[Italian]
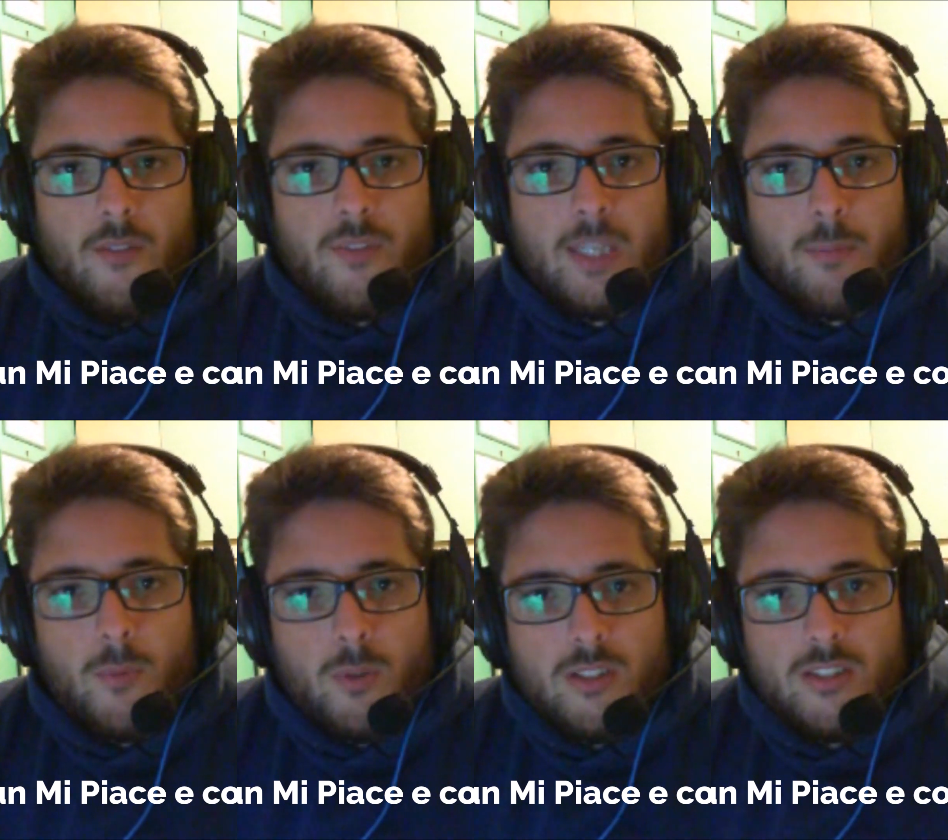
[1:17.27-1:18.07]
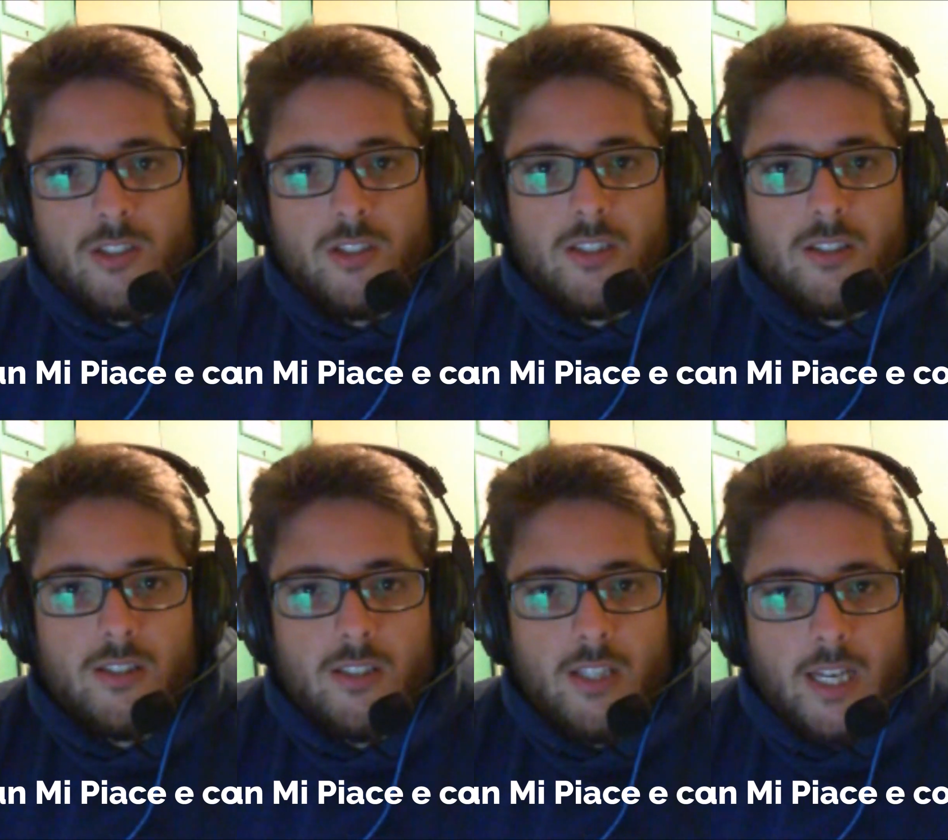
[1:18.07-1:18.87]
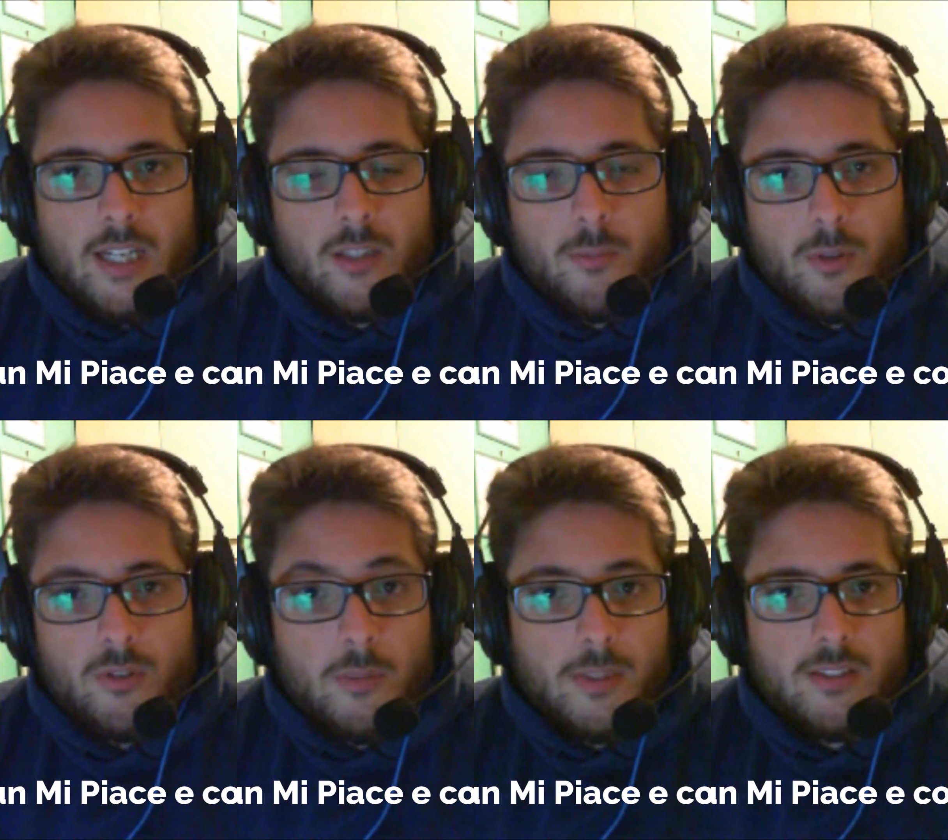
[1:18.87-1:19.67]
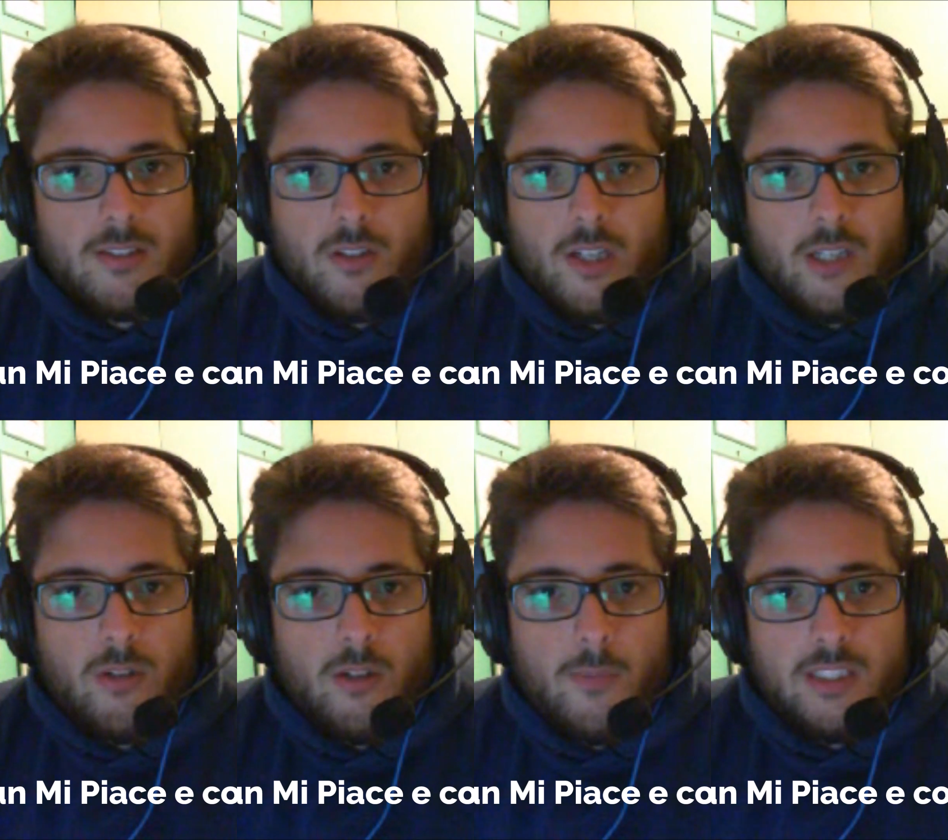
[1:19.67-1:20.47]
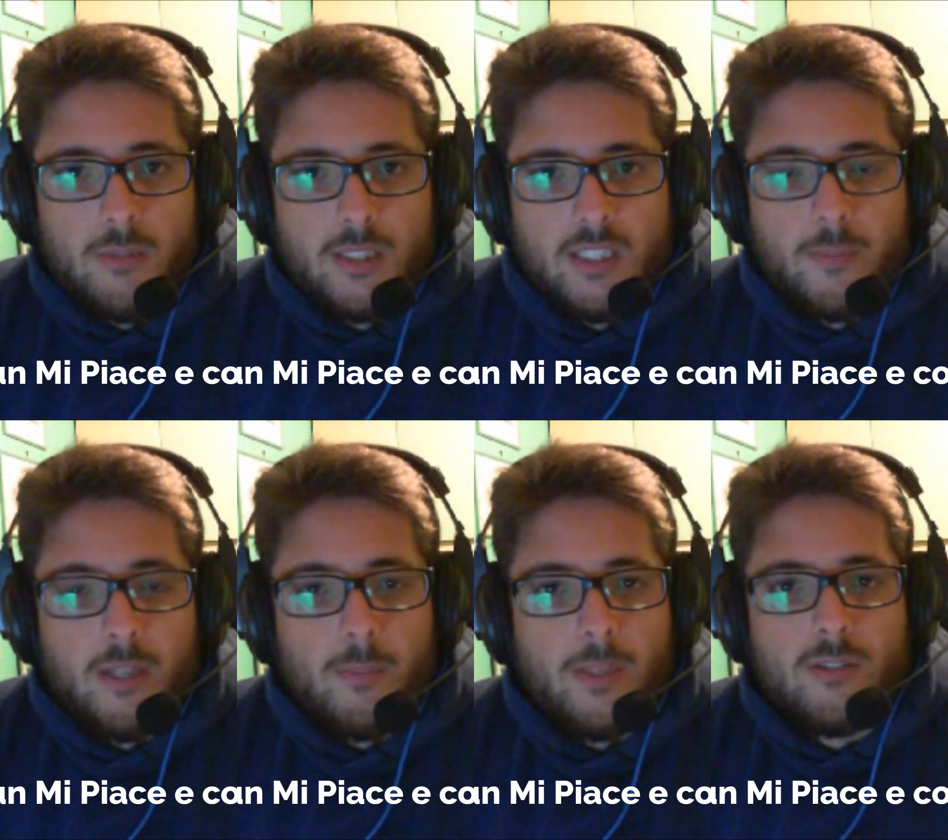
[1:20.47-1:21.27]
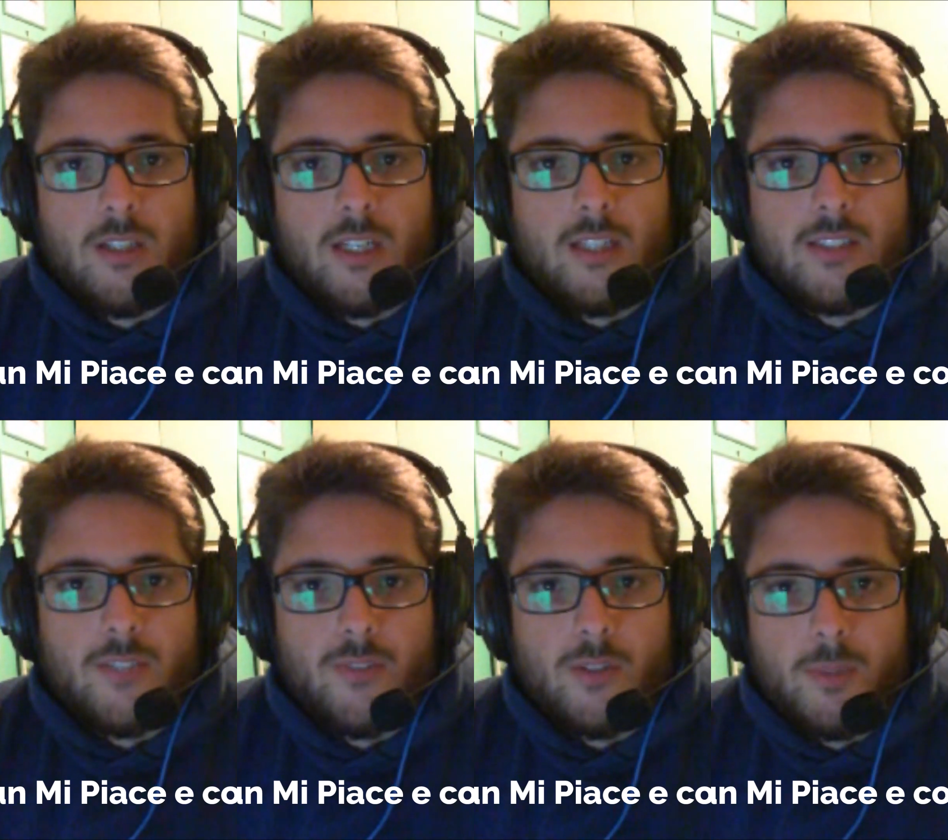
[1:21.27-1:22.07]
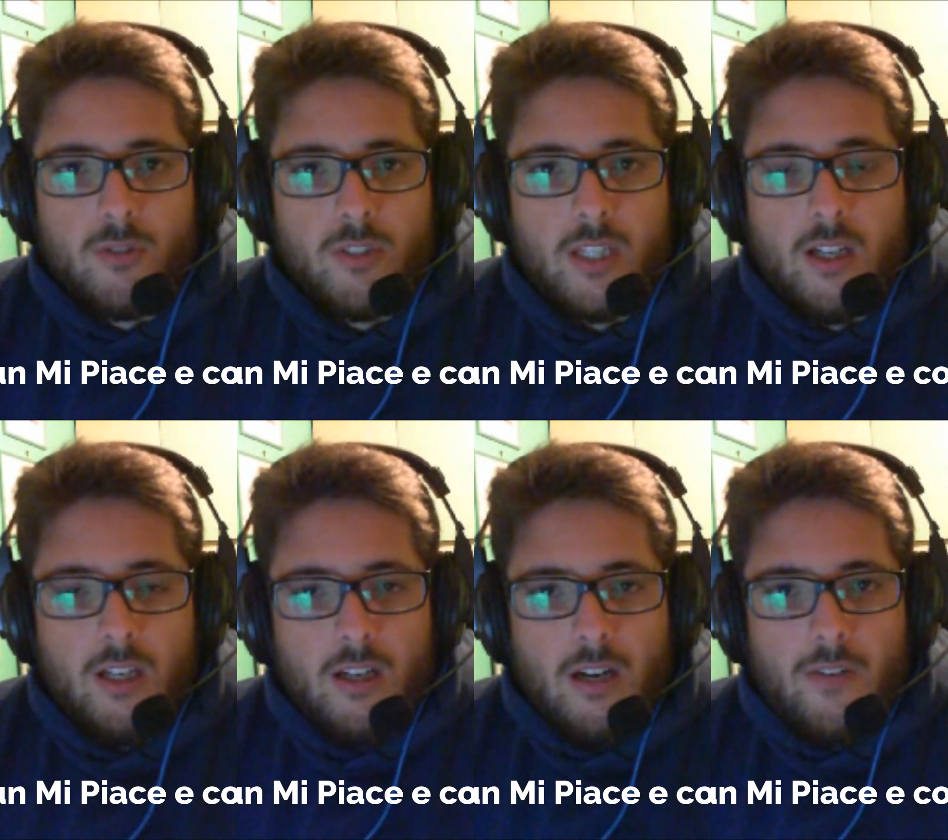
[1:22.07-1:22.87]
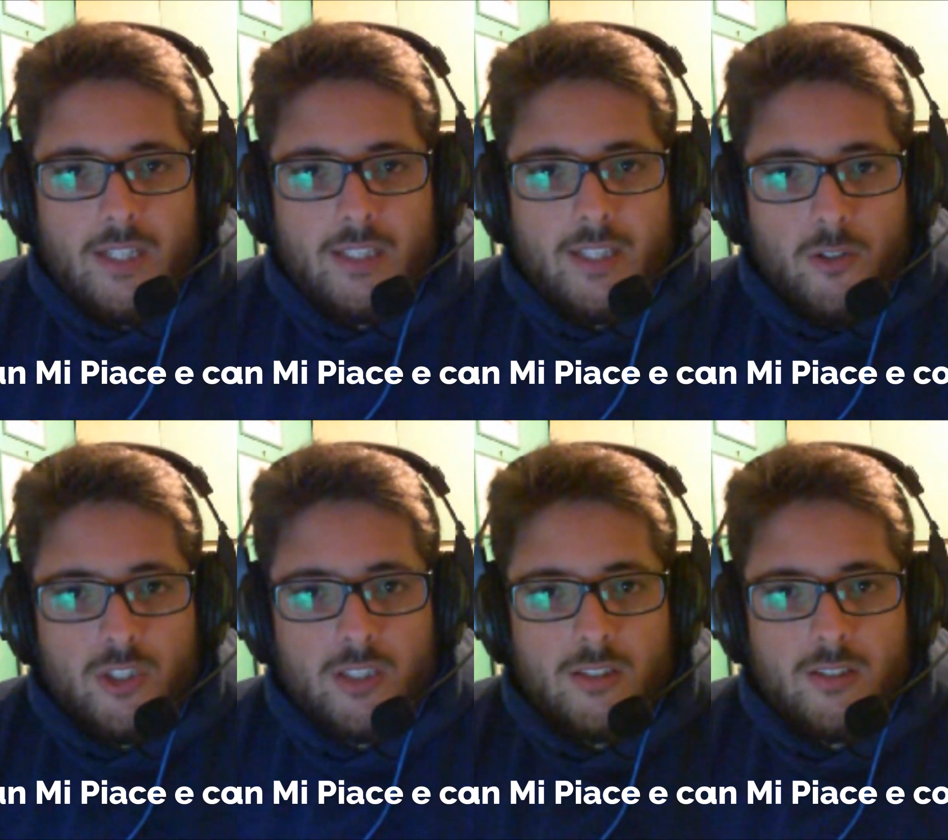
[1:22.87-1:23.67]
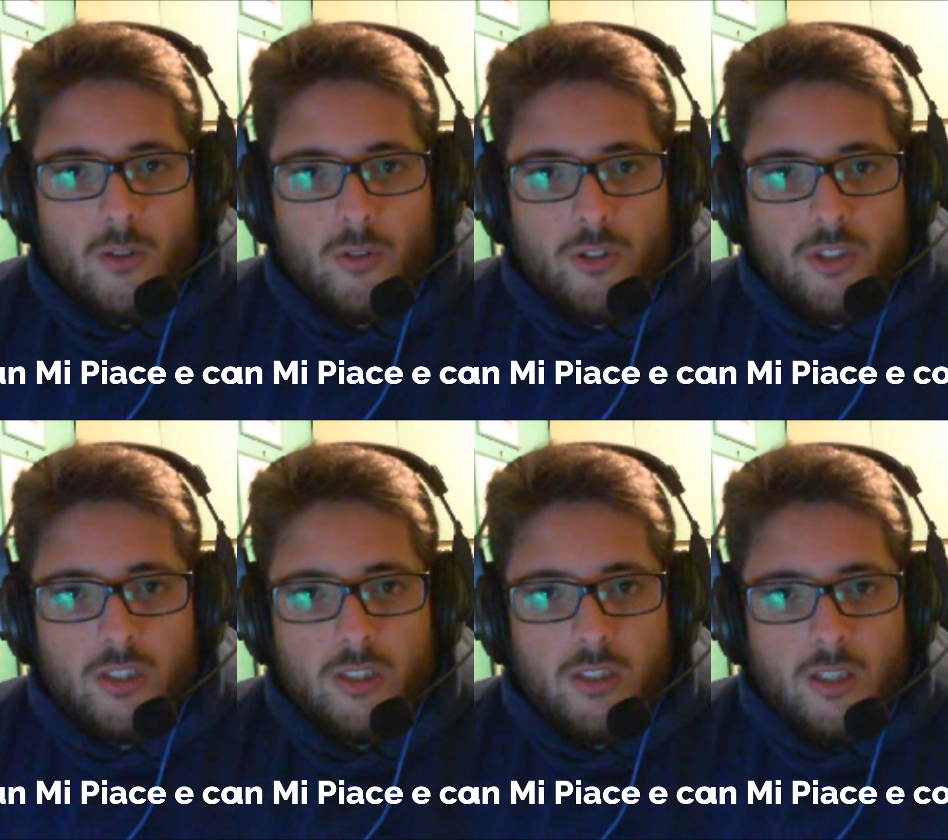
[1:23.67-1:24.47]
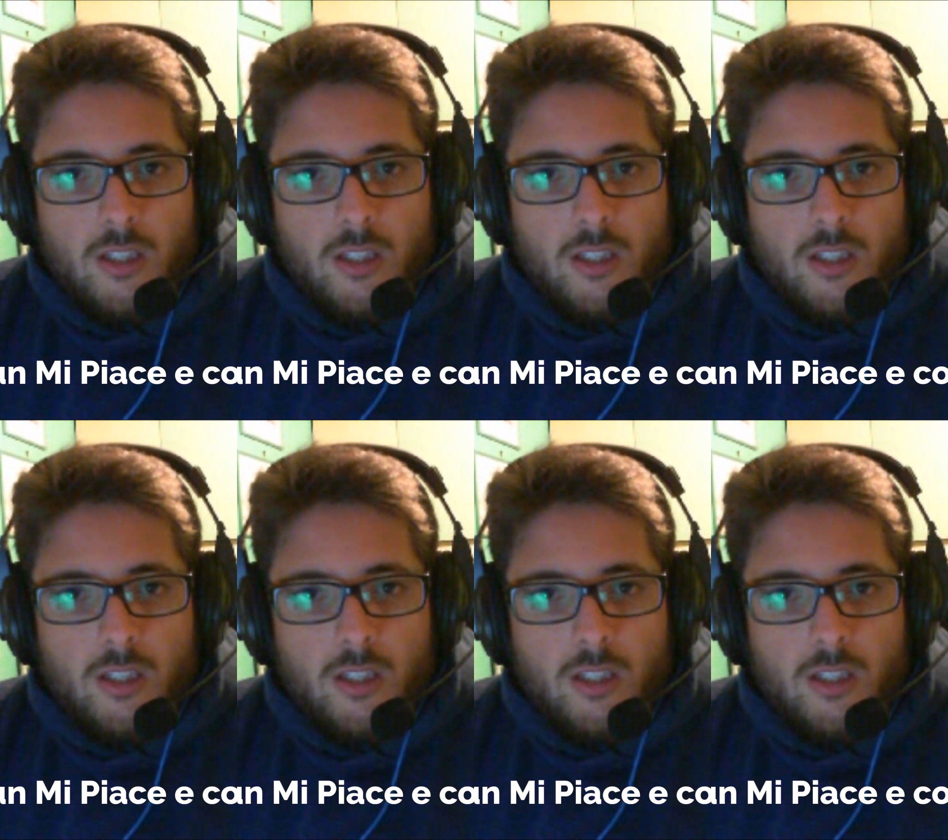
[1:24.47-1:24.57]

Vedremo molti esercizi e anche un poco di parte teorica naturalmente perché per le applicazioni client server bisogna avere dei concetti teorici